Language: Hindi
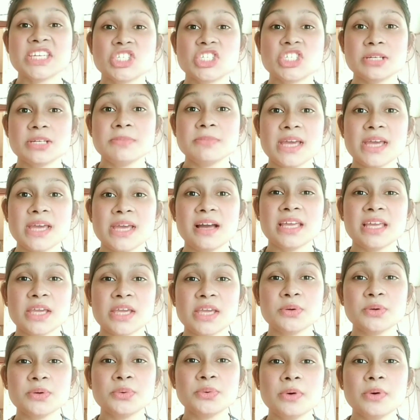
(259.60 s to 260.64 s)
किचन में आ
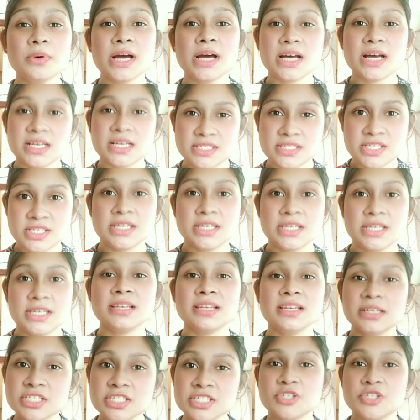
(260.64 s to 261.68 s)
गई हूँ आज की
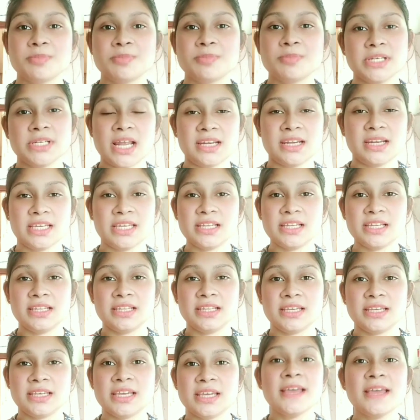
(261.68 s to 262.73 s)
लंच बनाने के
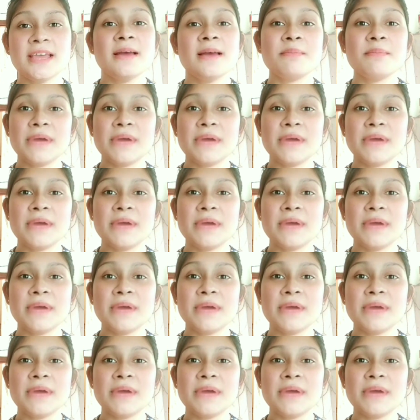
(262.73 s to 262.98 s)
लिए